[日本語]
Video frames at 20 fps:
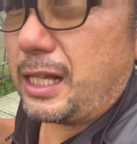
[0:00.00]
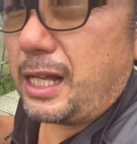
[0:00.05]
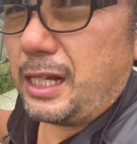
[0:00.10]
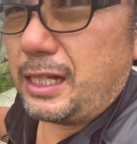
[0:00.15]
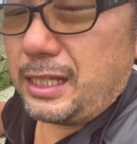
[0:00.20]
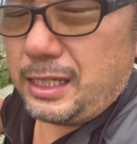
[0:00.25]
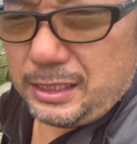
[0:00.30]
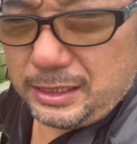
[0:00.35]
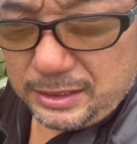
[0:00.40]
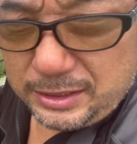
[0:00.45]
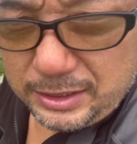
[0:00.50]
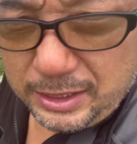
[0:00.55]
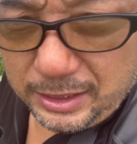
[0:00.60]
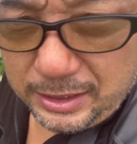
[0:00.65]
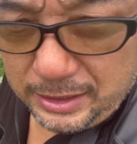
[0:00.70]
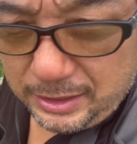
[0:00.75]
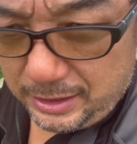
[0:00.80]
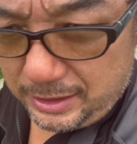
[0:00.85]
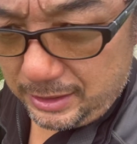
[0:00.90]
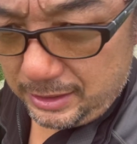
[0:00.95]
影にした
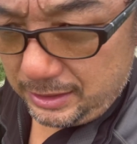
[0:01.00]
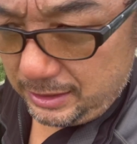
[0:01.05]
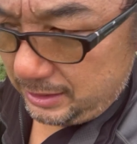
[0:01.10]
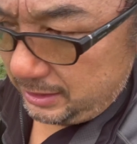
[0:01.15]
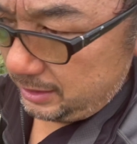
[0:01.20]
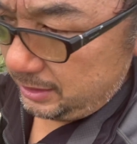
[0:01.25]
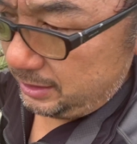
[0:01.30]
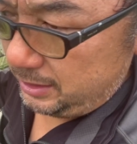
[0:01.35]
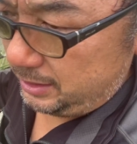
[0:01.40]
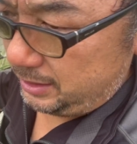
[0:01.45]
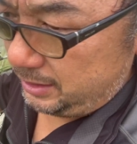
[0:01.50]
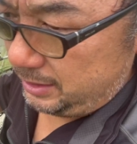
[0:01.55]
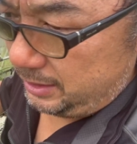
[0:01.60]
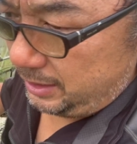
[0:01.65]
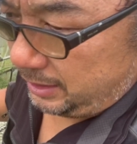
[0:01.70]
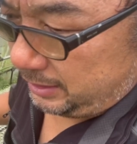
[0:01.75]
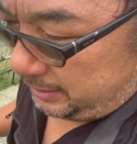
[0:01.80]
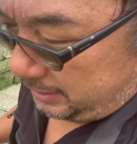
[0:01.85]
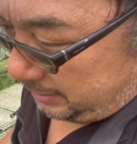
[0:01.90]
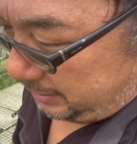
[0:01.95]
り日に
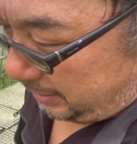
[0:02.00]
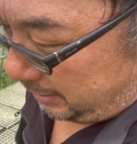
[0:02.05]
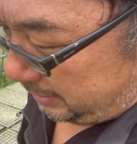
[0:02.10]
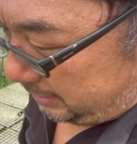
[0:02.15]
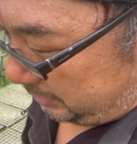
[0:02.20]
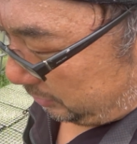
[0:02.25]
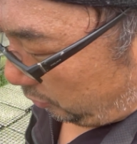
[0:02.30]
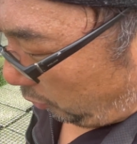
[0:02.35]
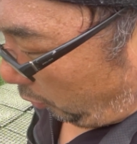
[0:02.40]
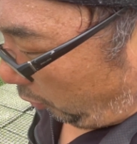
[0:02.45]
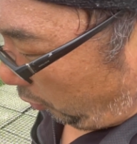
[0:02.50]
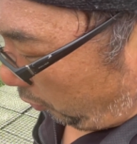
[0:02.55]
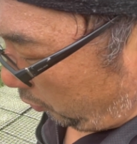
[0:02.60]
当てたりと